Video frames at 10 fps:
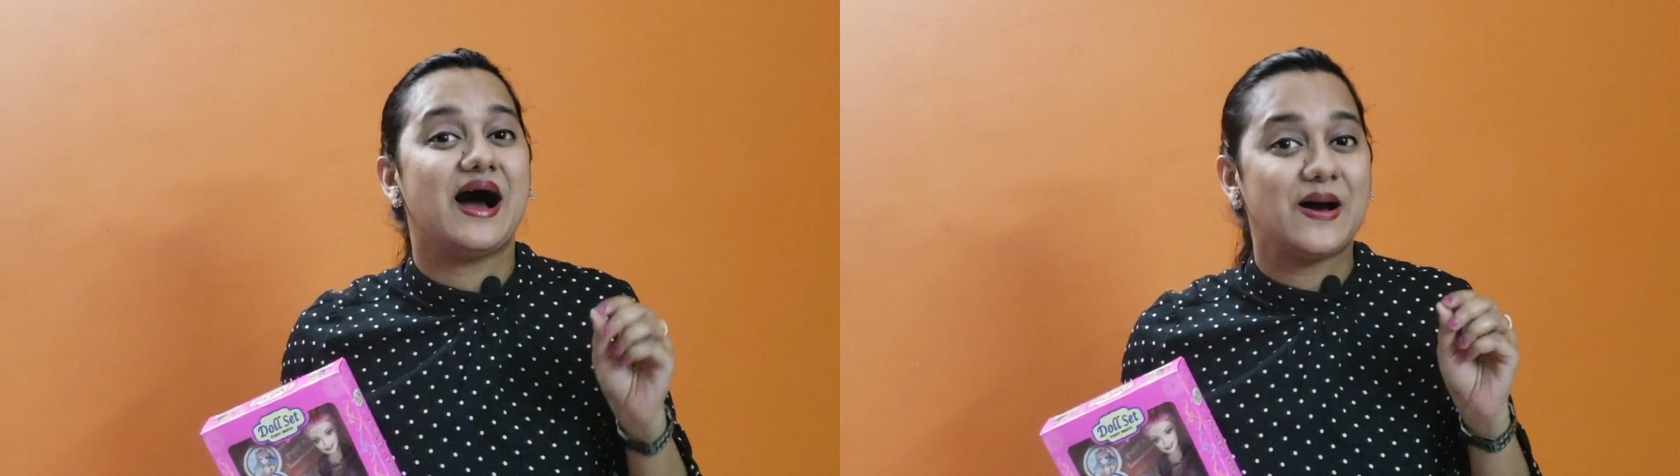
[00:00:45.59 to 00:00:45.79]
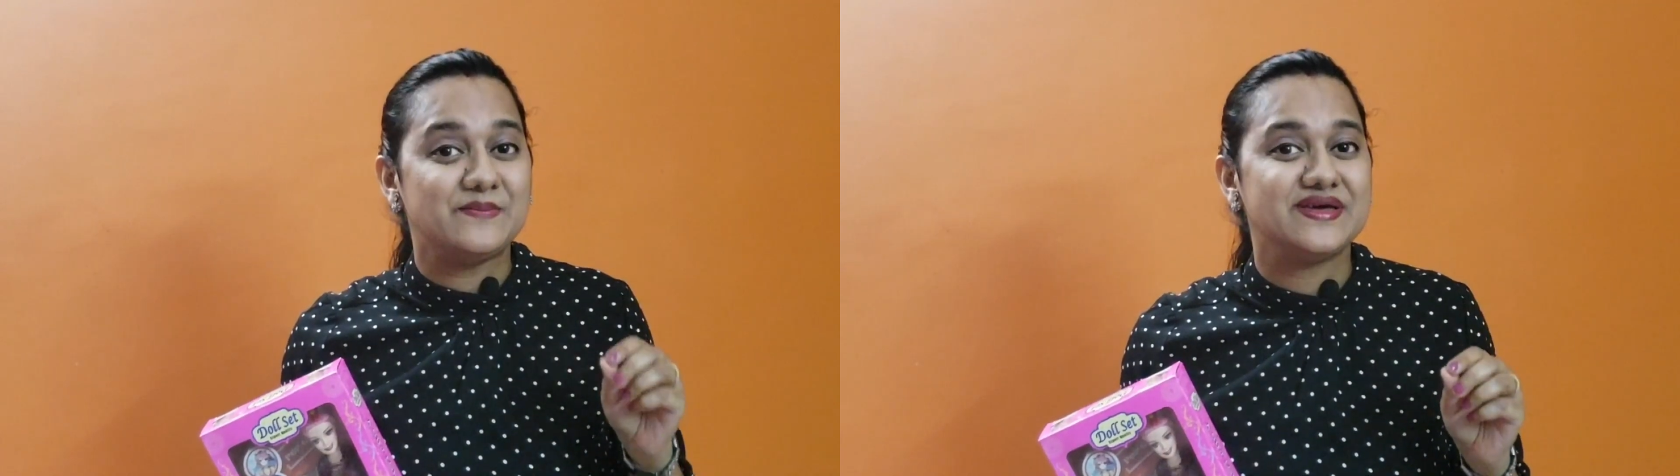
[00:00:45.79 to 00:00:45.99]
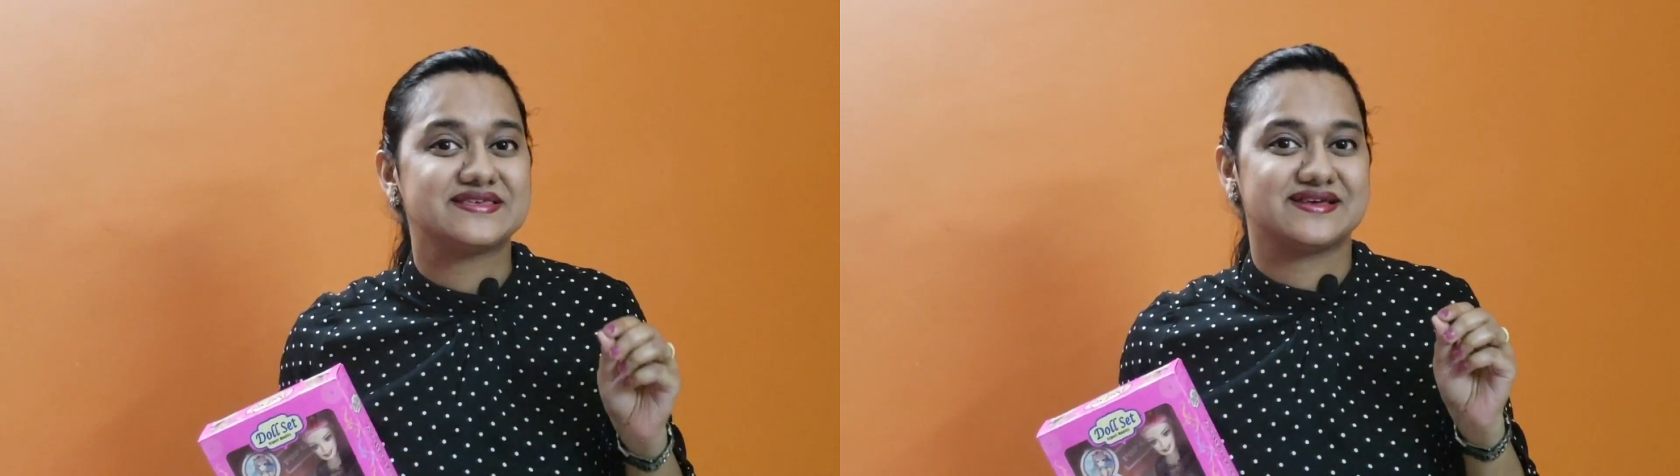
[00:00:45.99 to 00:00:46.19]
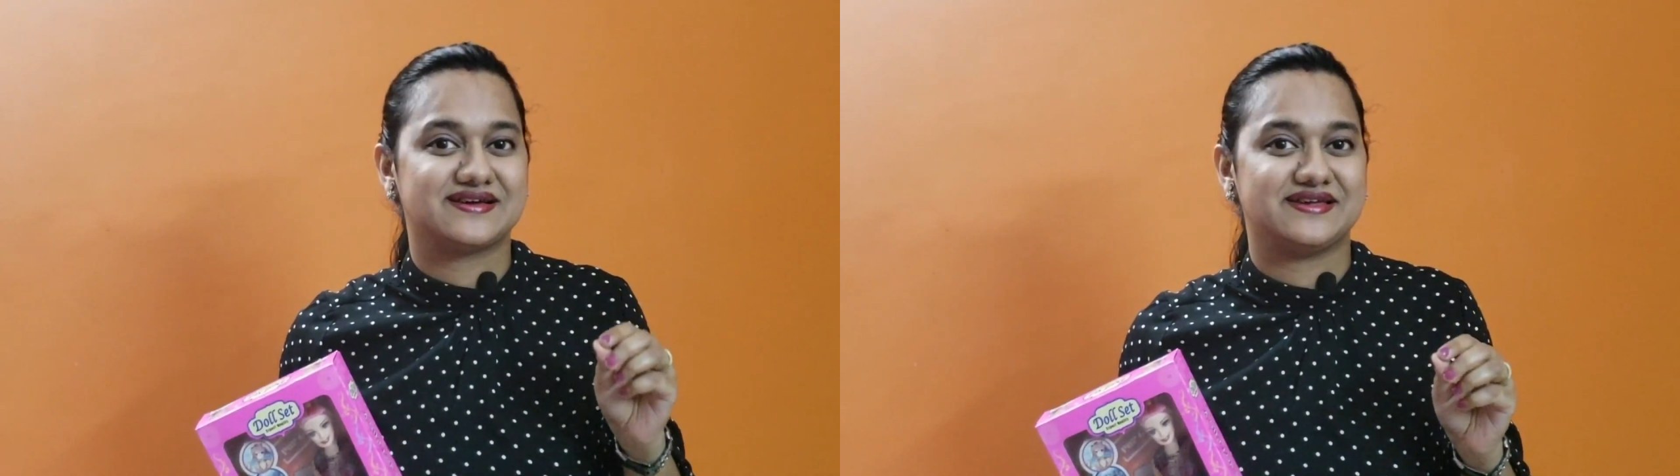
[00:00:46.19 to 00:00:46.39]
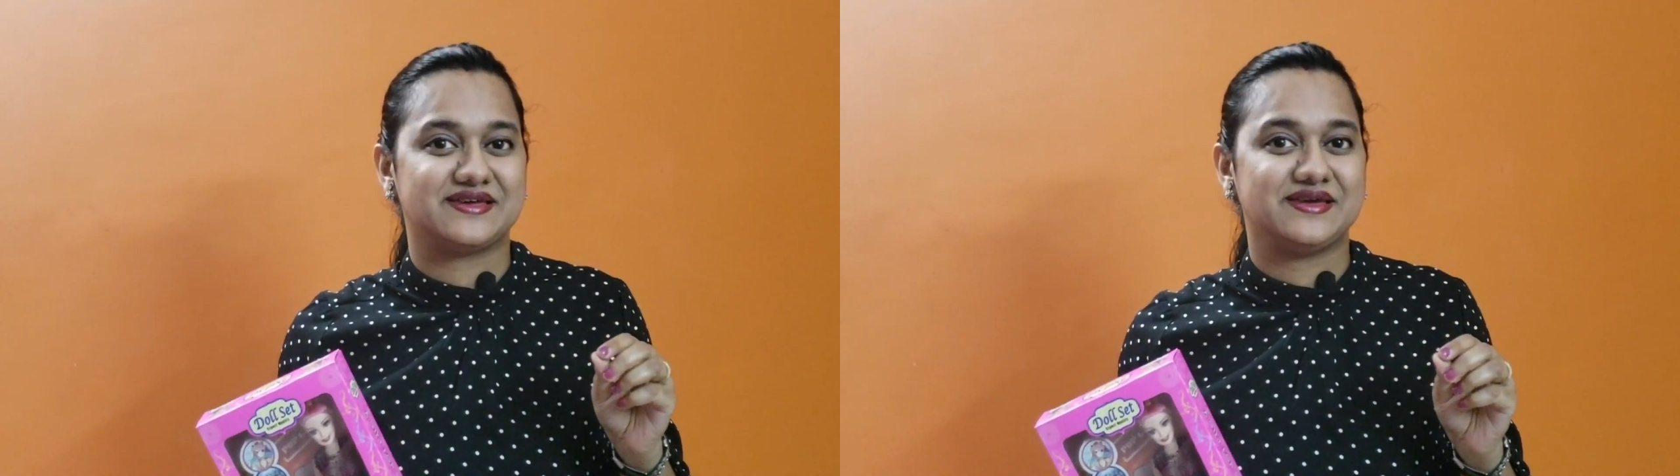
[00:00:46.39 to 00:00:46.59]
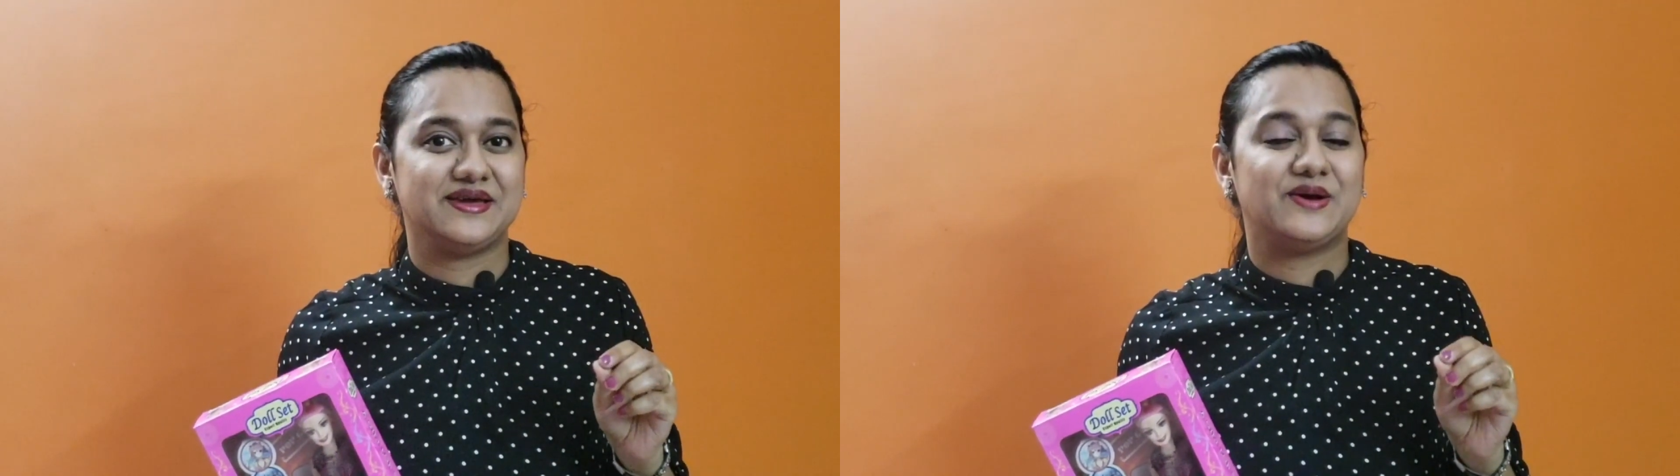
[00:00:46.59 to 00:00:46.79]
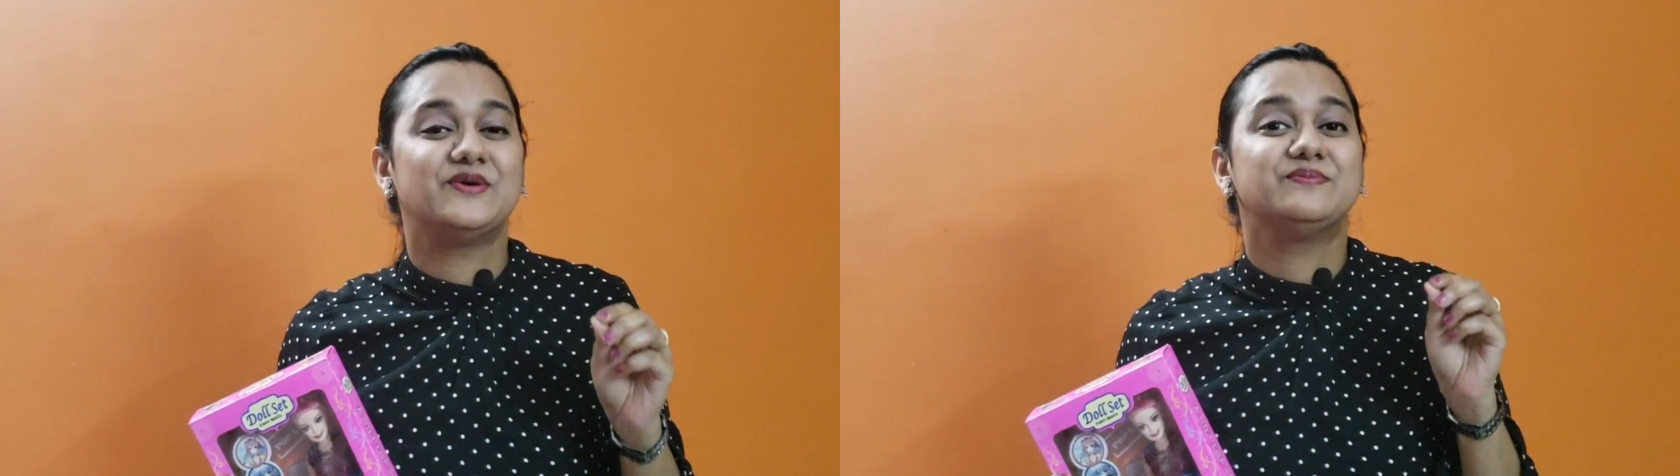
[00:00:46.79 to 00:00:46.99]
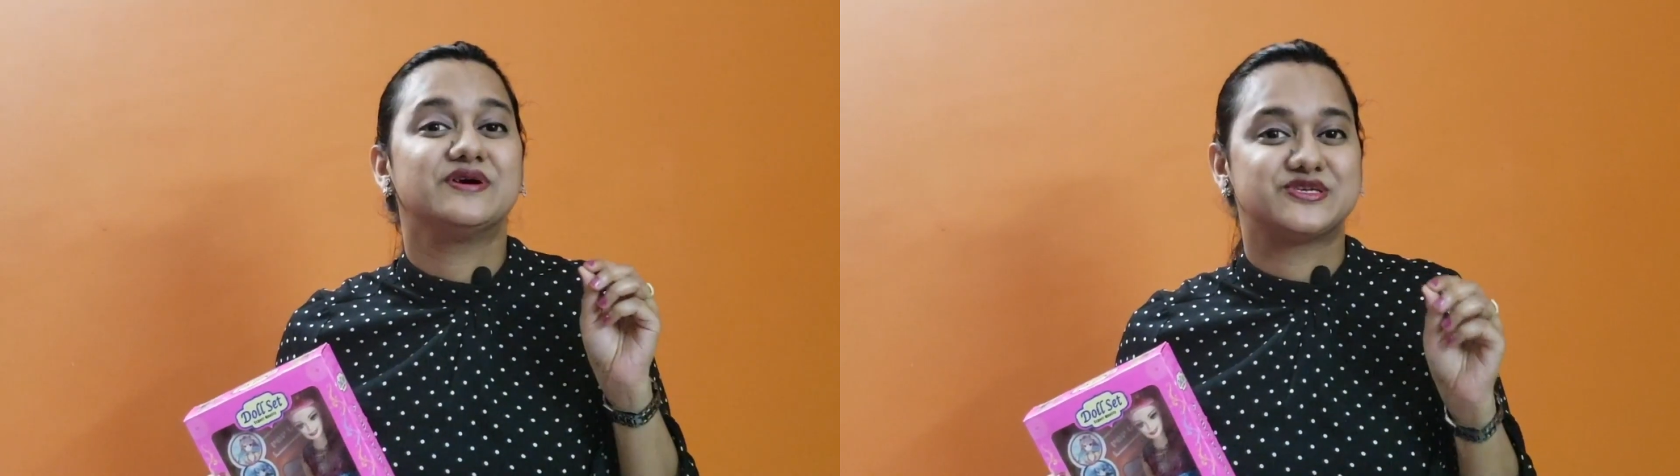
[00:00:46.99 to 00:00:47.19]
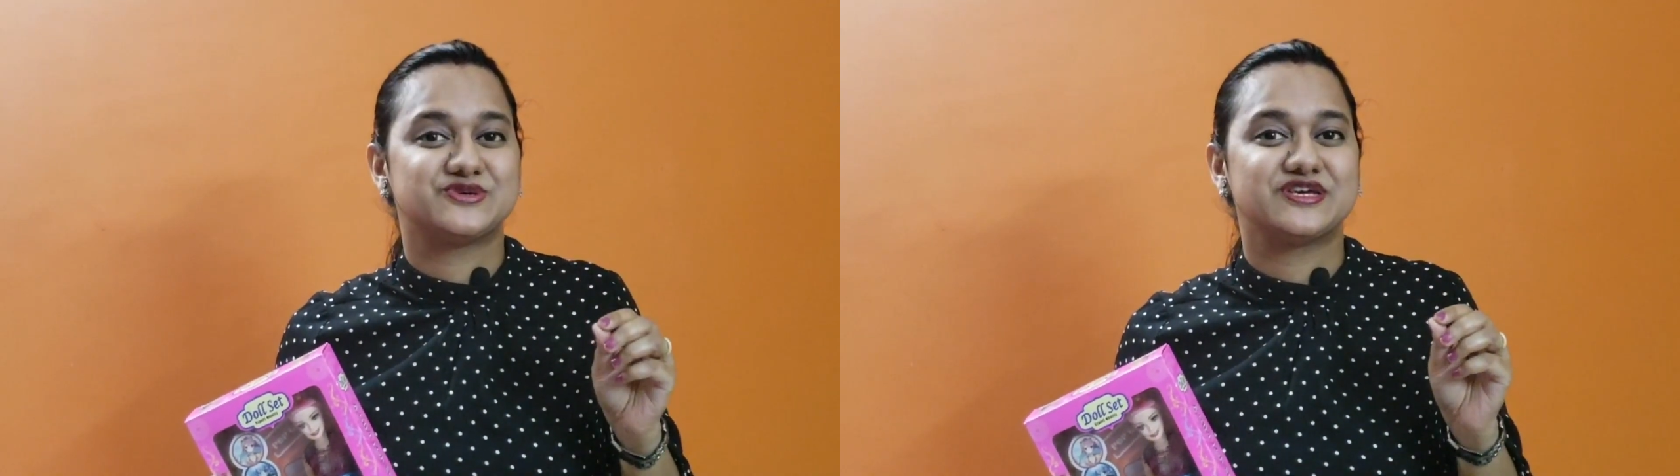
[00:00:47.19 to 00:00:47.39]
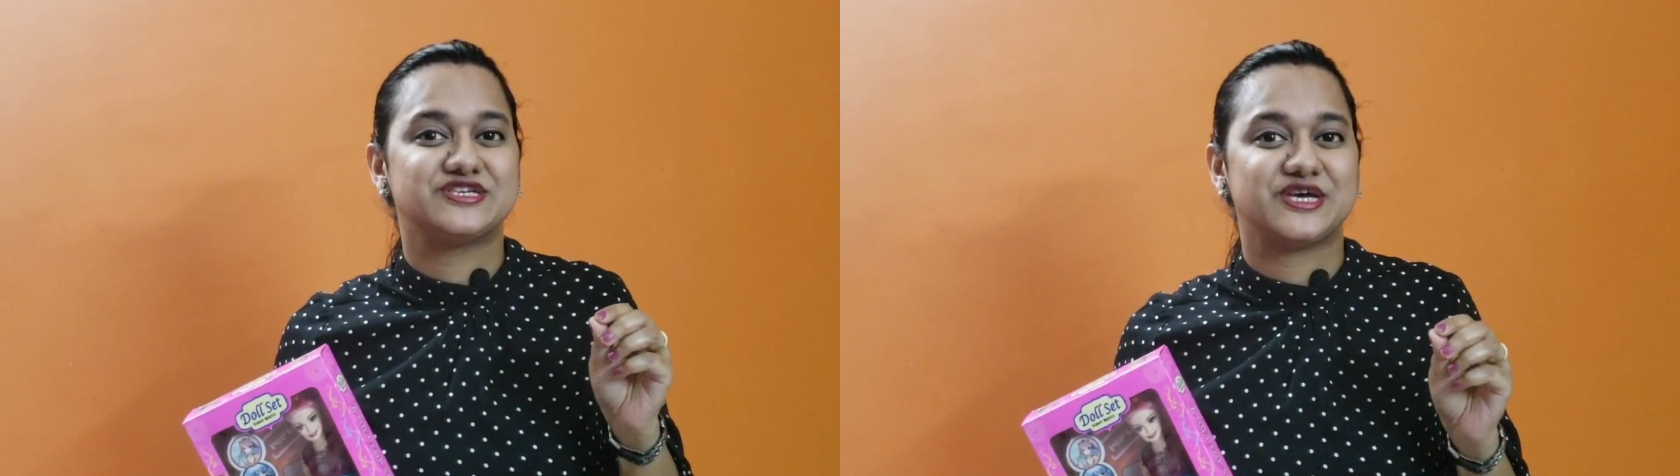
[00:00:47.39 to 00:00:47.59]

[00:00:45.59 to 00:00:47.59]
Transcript: आप भी ऐसा करके उन बच्चों के